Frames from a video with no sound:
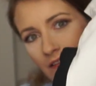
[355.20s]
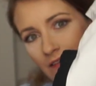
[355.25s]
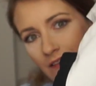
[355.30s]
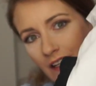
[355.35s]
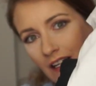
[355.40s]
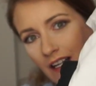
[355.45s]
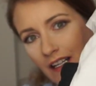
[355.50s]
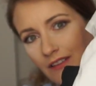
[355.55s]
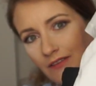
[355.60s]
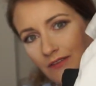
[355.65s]

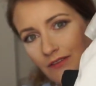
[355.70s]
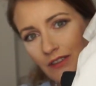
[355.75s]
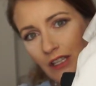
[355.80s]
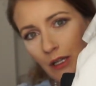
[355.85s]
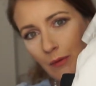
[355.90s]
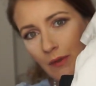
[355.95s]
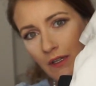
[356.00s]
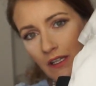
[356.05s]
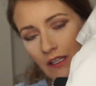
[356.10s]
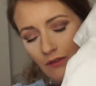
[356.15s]
Voilà, on
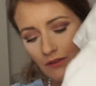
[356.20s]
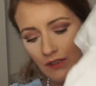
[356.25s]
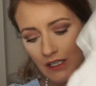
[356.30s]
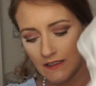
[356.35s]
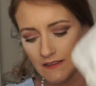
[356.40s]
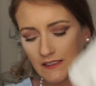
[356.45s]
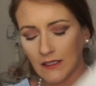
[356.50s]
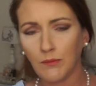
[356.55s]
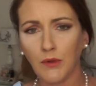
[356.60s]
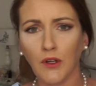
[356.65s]
a, pris, on a
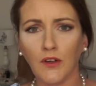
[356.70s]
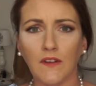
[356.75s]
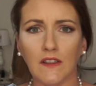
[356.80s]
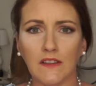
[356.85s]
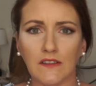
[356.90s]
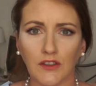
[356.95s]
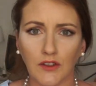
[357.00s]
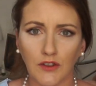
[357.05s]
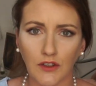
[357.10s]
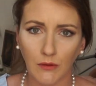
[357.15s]
essayé de prendre
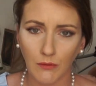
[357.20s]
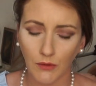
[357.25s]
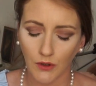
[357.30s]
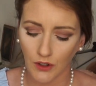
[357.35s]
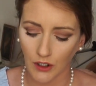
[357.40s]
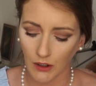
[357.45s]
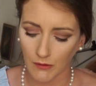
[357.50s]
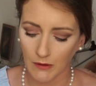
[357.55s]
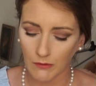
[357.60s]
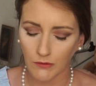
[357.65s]
des
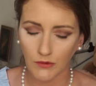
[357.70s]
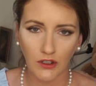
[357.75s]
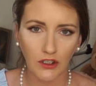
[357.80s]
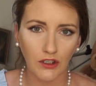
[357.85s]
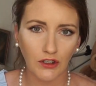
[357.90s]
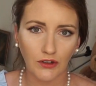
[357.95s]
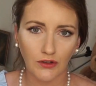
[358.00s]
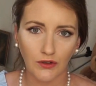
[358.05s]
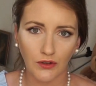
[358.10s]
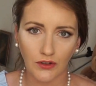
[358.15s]
ensembles quand même, ou
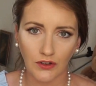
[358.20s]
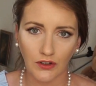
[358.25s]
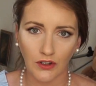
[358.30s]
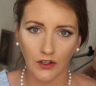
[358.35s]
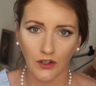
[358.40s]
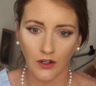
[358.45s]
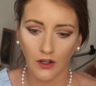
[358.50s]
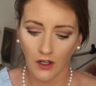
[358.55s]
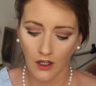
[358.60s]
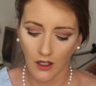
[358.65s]
des choses
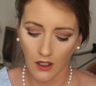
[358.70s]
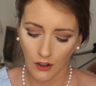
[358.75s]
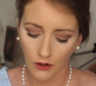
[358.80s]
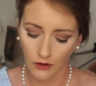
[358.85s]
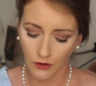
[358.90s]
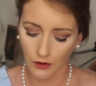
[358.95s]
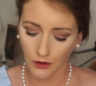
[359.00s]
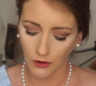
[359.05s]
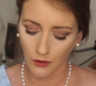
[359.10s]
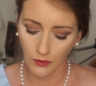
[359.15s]
euh,
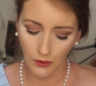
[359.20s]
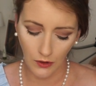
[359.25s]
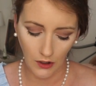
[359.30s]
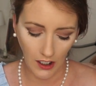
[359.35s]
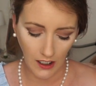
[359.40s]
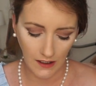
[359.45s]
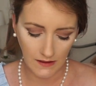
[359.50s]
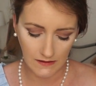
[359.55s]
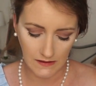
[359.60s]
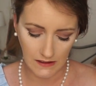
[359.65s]
de
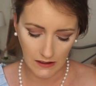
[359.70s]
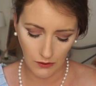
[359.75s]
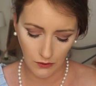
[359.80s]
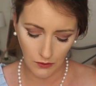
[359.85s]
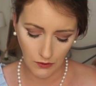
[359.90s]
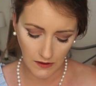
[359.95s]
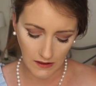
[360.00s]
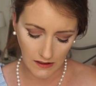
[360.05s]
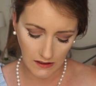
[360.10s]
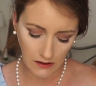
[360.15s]
couleurs assez
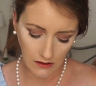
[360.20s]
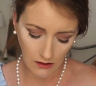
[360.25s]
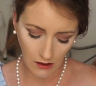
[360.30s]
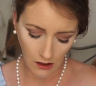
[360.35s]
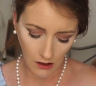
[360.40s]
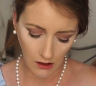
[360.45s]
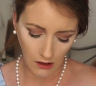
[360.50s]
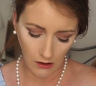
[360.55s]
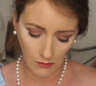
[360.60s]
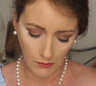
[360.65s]
unies.
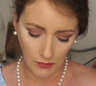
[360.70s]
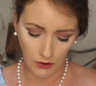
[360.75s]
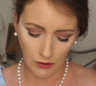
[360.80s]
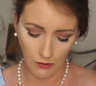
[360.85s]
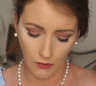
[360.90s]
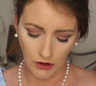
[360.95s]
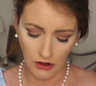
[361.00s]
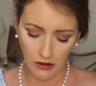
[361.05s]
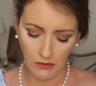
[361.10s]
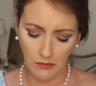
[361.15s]
Parce
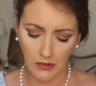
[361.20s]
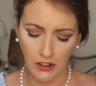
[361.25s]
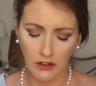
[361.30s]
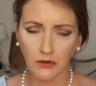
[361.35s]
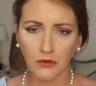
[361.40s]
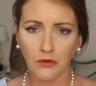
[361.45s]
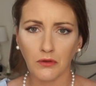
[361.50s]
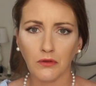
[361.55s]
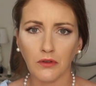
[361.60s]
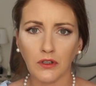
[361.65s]
que moi j'aime pas
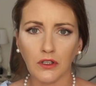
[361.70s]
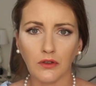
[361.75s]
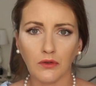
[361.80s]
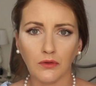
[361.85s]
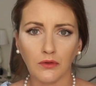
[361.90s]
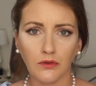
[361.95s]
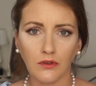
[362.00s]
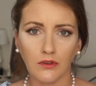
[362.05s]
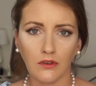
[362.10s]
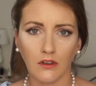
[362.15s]
trop les
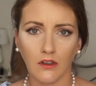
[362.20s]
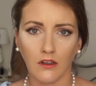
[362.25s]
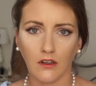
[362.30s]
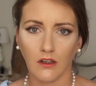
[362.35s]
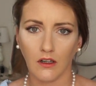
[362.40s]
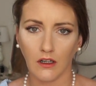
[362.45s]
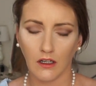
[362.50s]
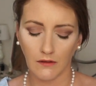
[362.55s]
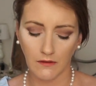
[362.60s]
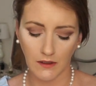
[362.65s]
trucs
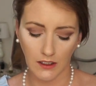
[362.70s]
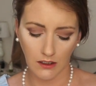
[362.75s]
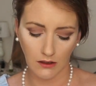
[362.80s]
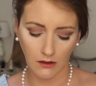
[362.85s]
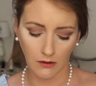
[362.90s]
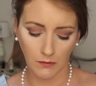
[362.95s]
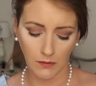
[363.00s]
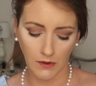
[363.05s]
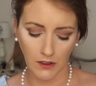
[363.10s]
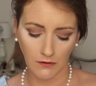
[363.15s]
euh, avec
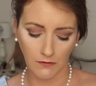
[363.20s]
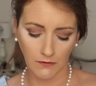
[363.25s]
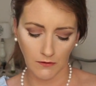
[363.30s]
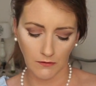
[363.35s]
euh, plein de